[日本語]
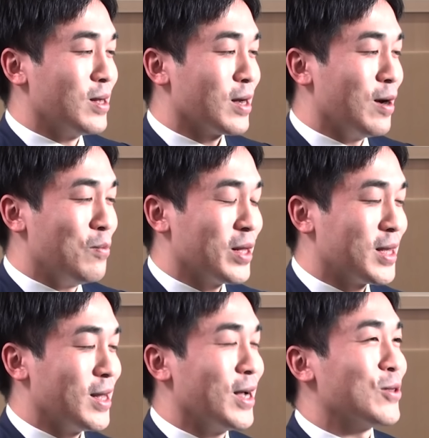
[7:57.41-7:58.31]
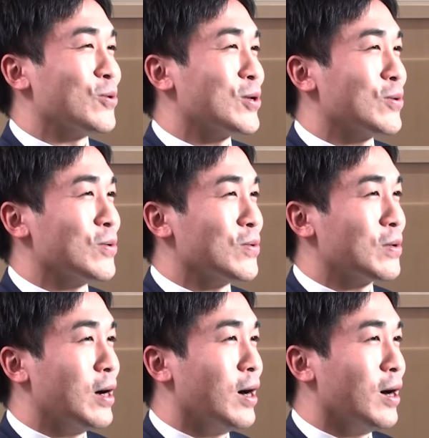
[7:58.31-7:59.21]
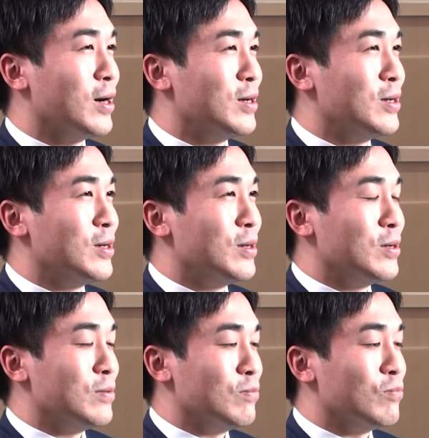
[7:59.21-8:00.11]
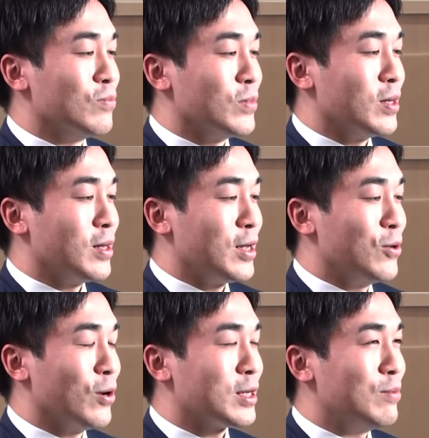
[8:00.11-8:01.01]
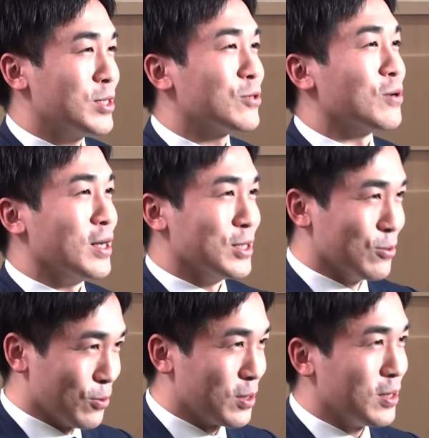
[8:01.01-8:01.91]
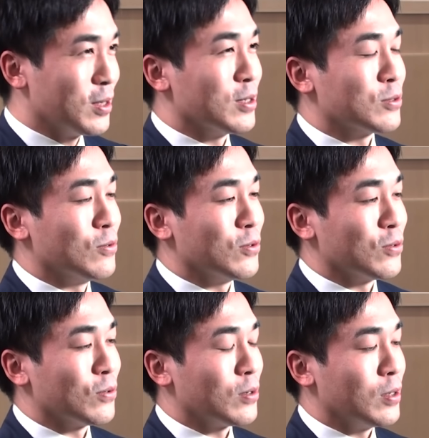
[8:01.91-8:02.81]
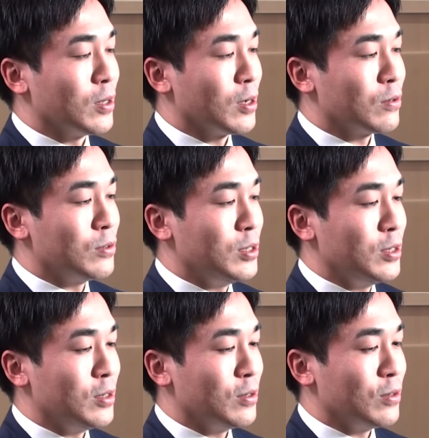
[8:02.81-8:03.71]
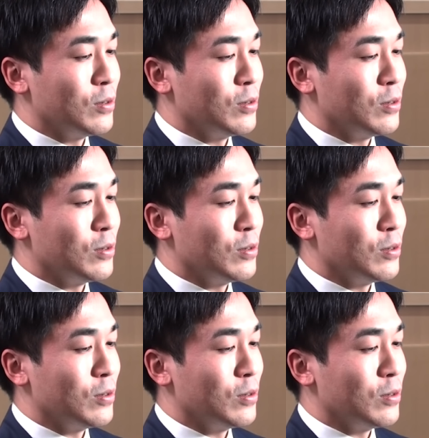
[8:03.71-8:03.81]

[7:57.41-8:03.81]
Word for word: 頑張ってない時というか、うん、内容が厳しく感じる時ってそういう時で逆に